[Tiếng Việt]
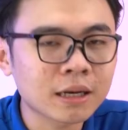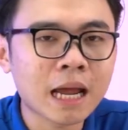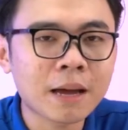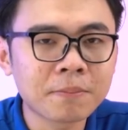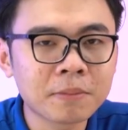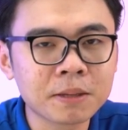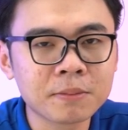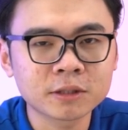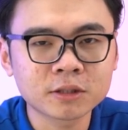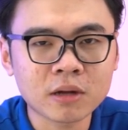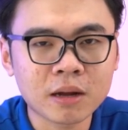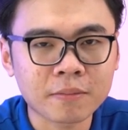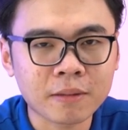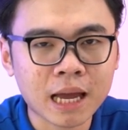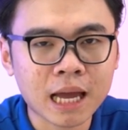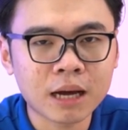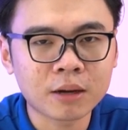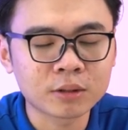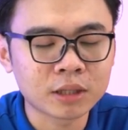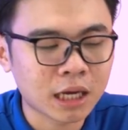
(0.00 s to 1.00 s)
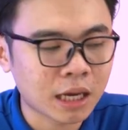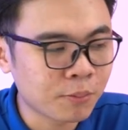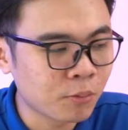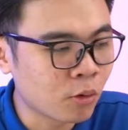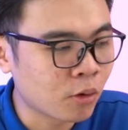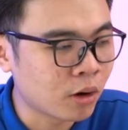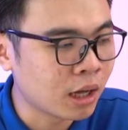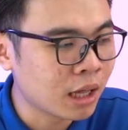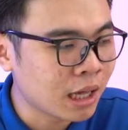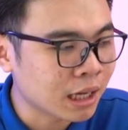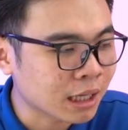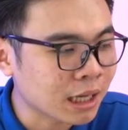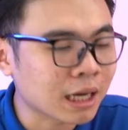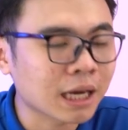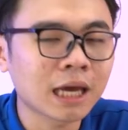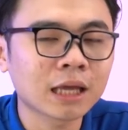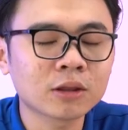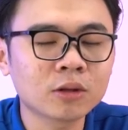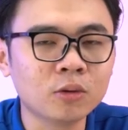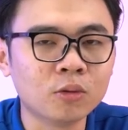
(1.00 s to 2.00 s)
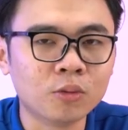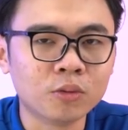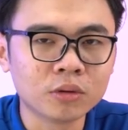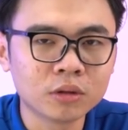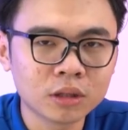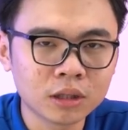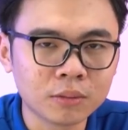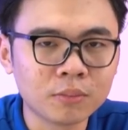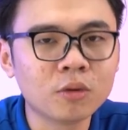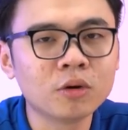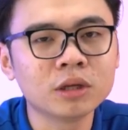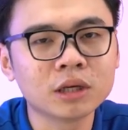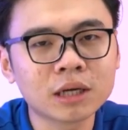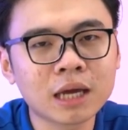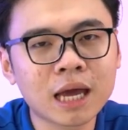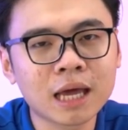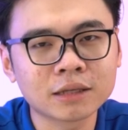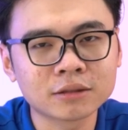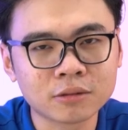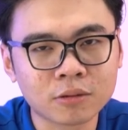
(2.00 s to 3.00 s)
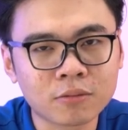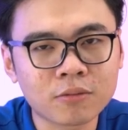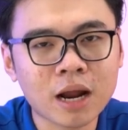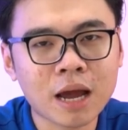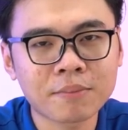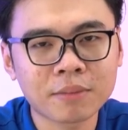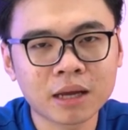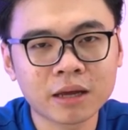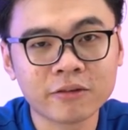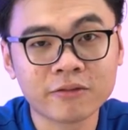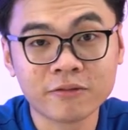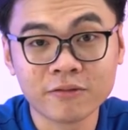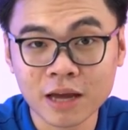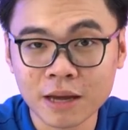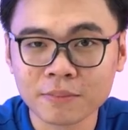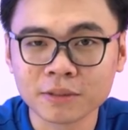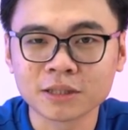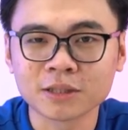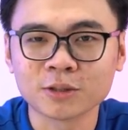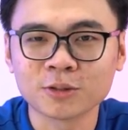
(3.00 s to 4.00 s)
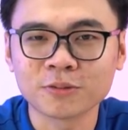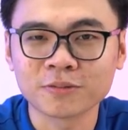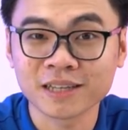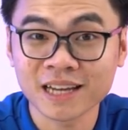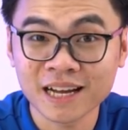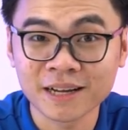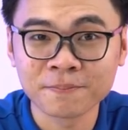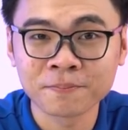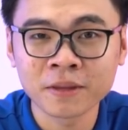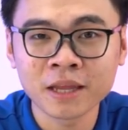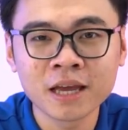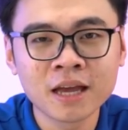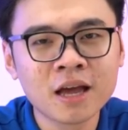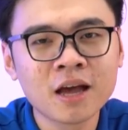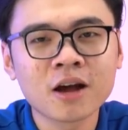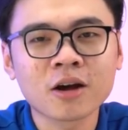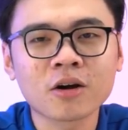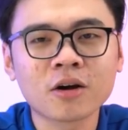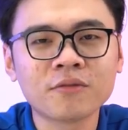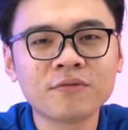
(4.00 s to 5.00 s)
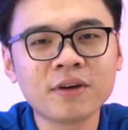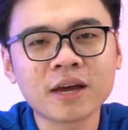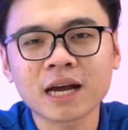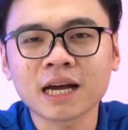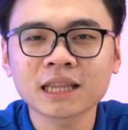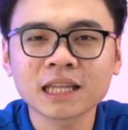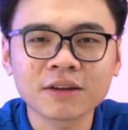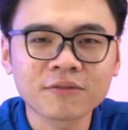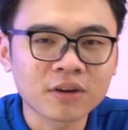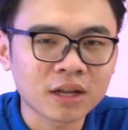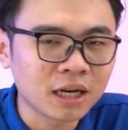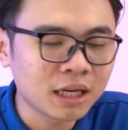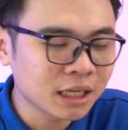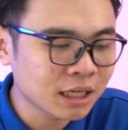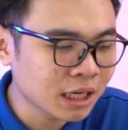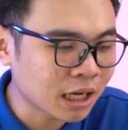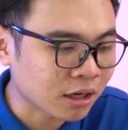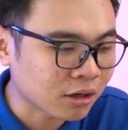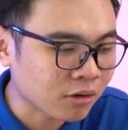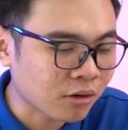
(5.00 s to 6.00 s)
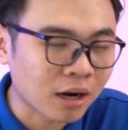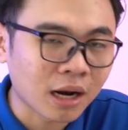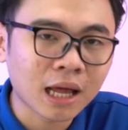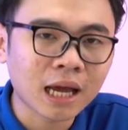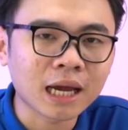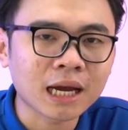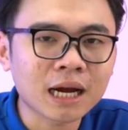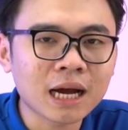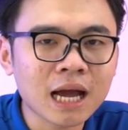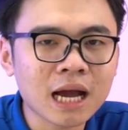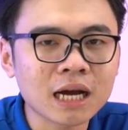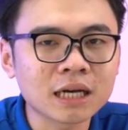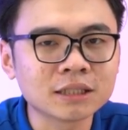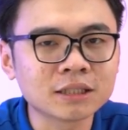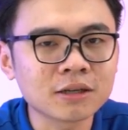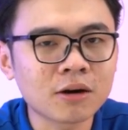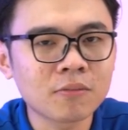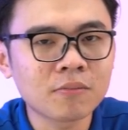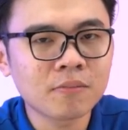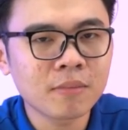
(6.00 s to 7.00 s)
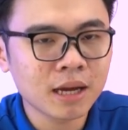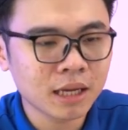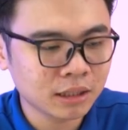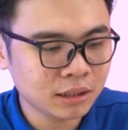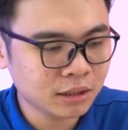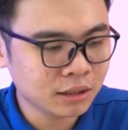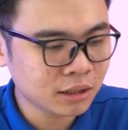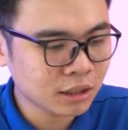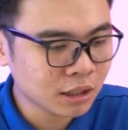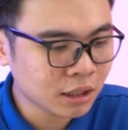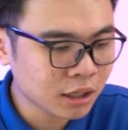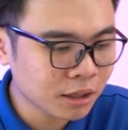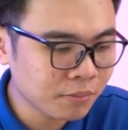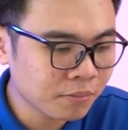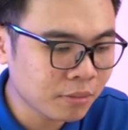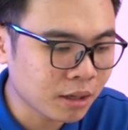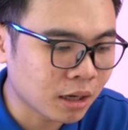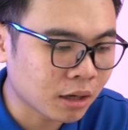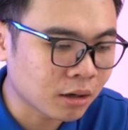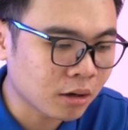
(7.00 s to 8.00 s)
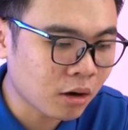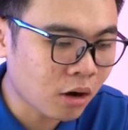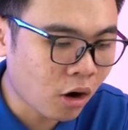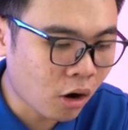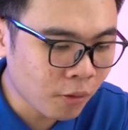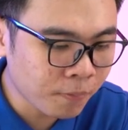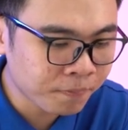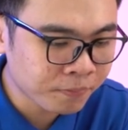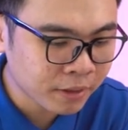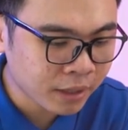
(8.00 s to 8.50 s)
Đam mê bus RAM cao thì hãy mua. Các hãng thủ thì mua những hệ thống RAM này về mà sử dụng nha còn về các thành phần linh kiện còn lại khác ở trong bên như những cái miếng ốp